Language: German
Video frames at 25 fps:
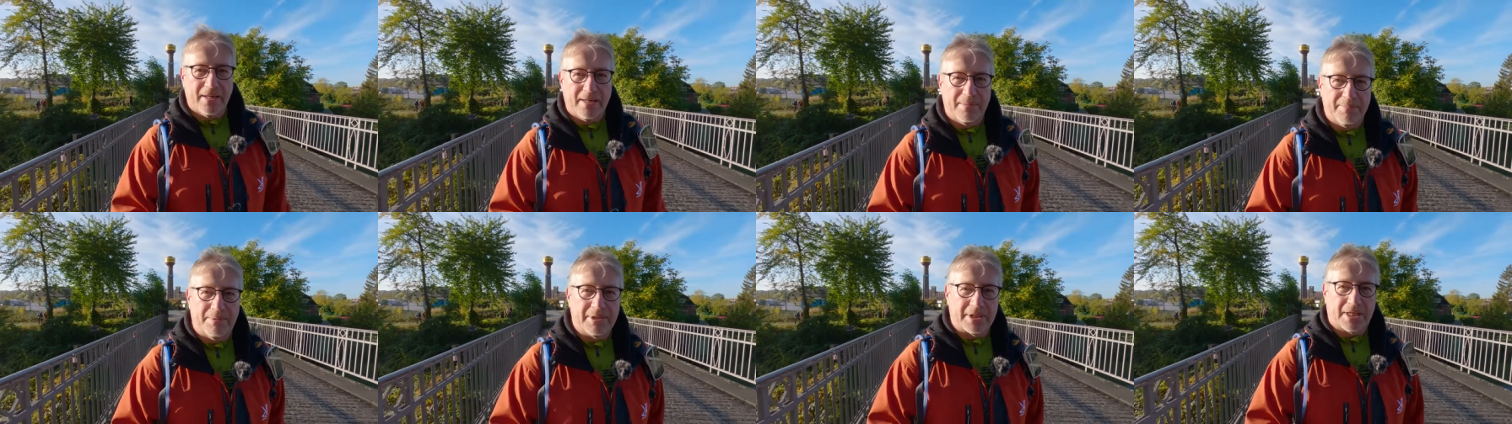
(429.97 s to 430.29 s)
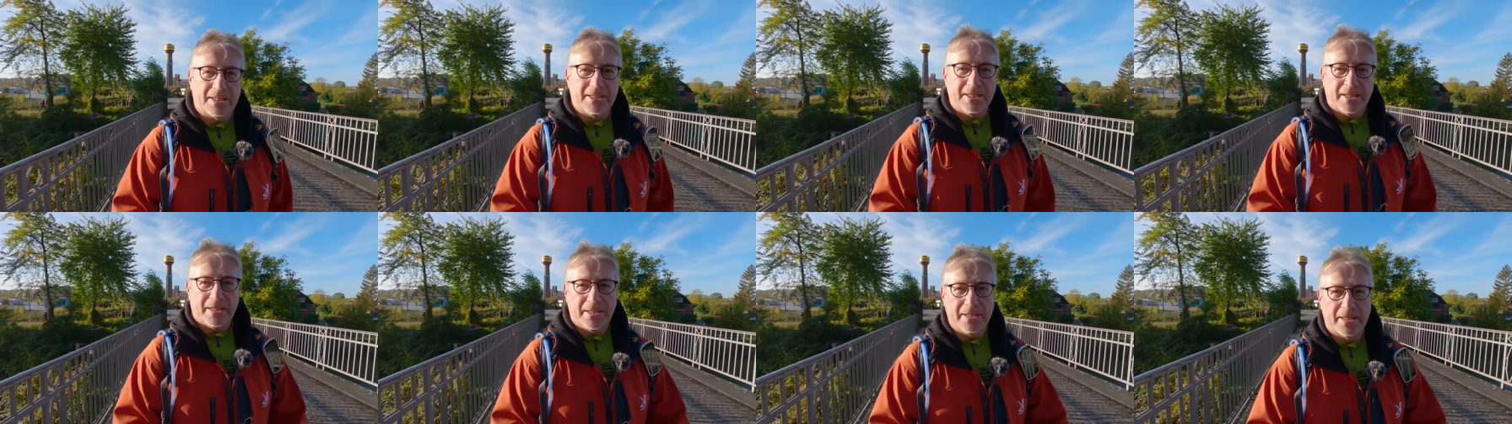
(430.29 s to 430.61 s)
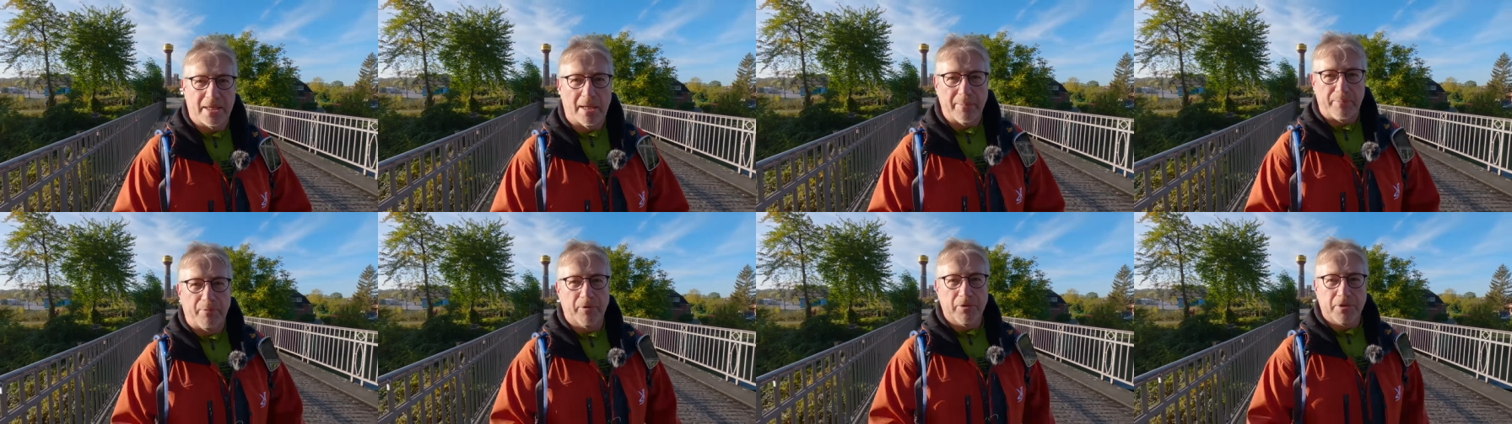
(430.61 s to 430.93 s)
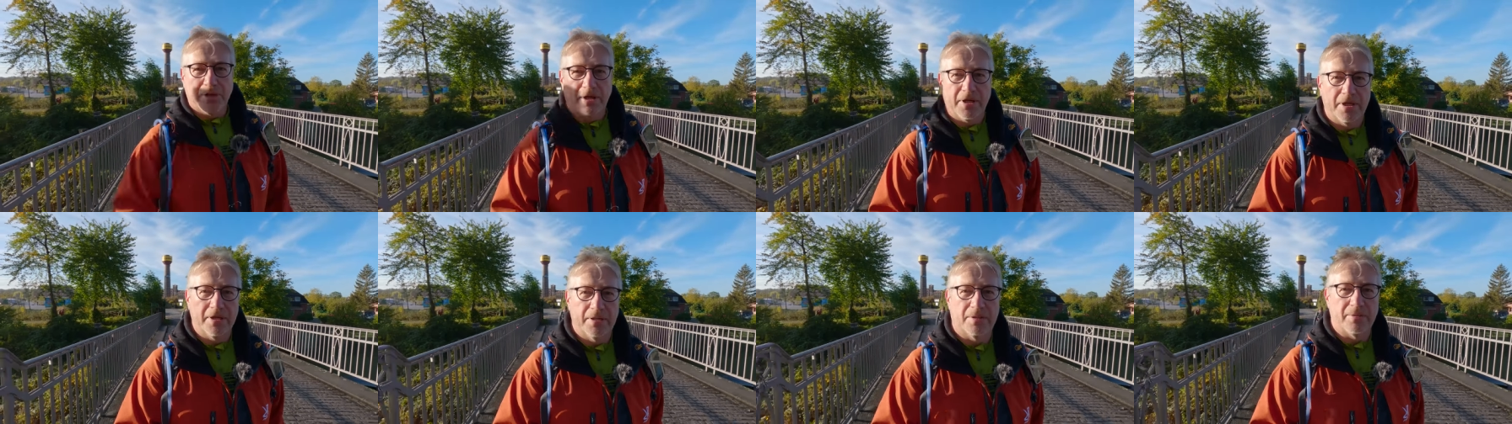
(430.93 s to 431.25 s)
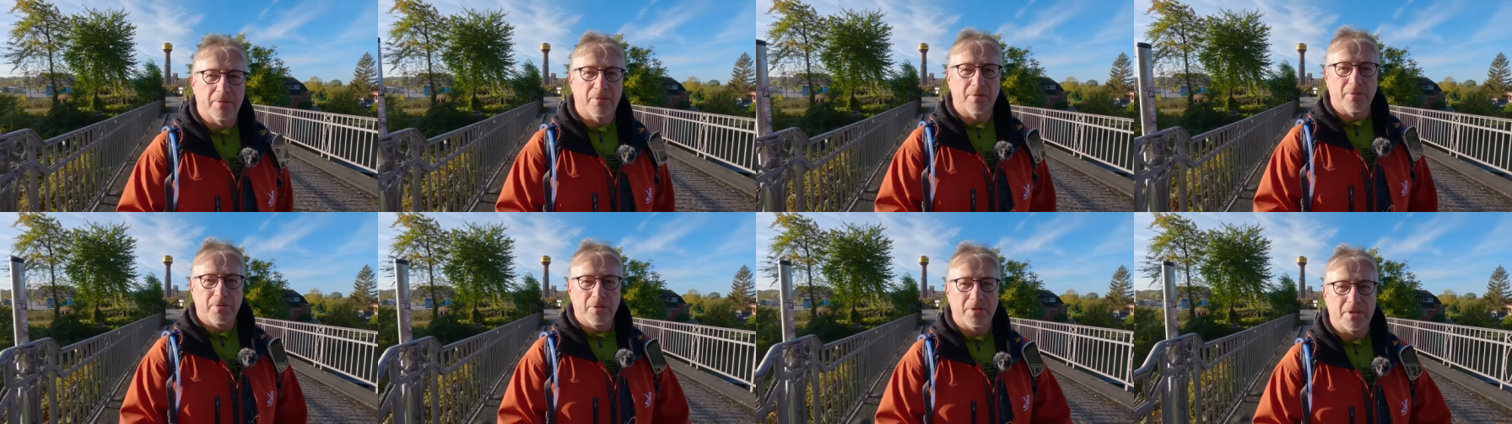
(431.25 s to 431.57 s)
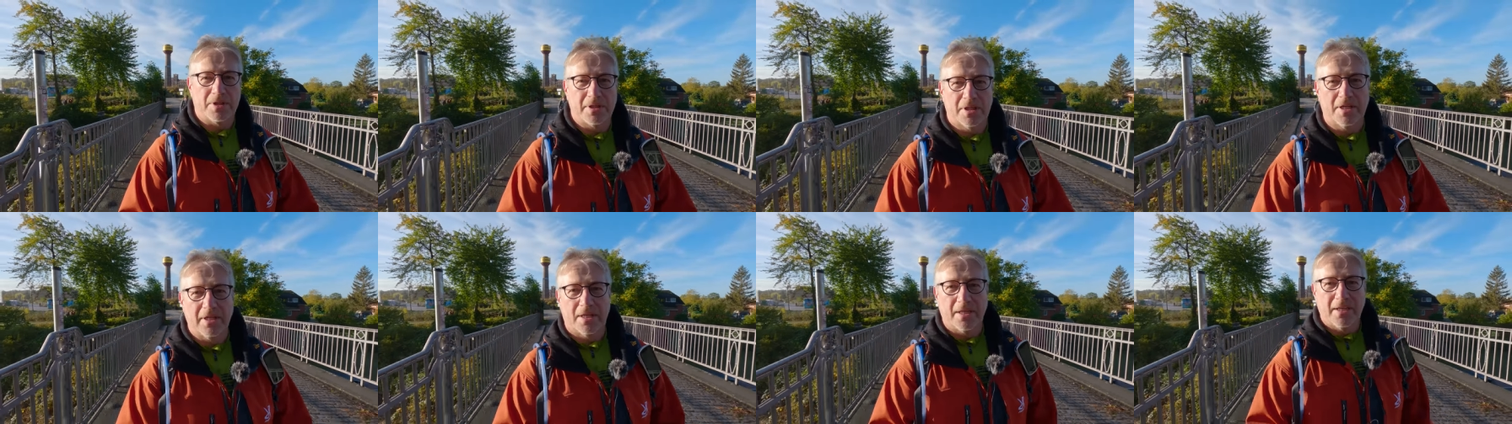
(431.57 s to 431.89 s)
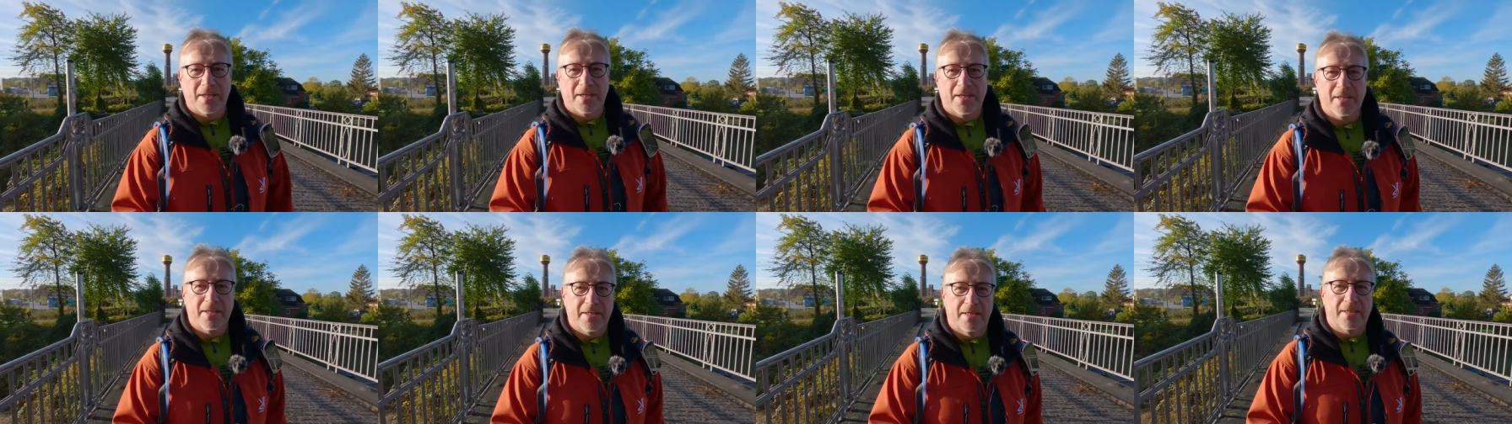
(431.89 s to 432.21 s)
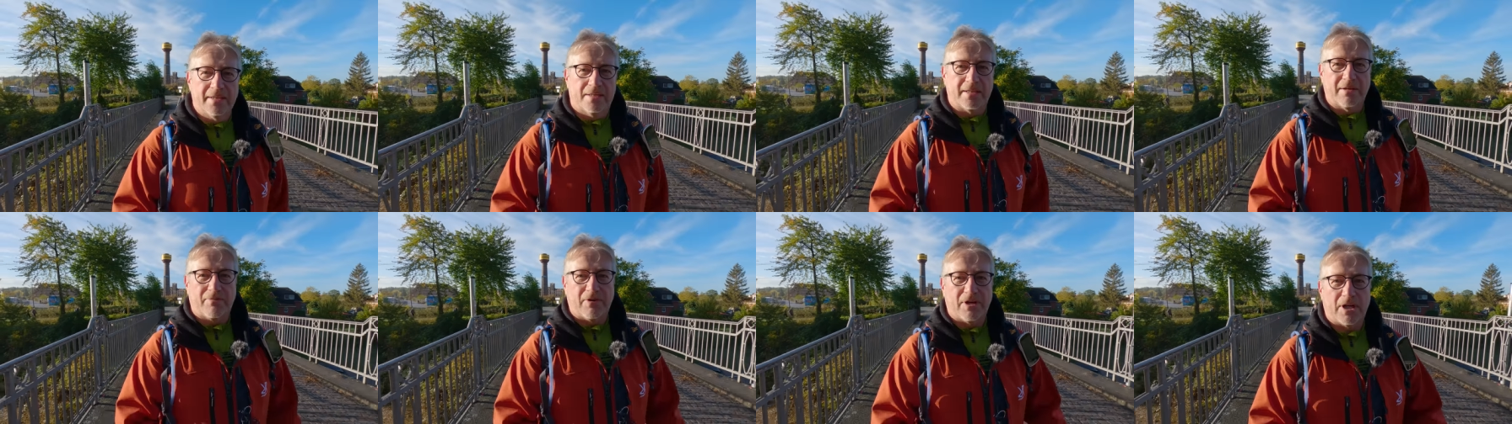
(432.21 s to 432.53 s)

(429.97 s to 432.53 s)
Mit richtig Knie kaputt. Und da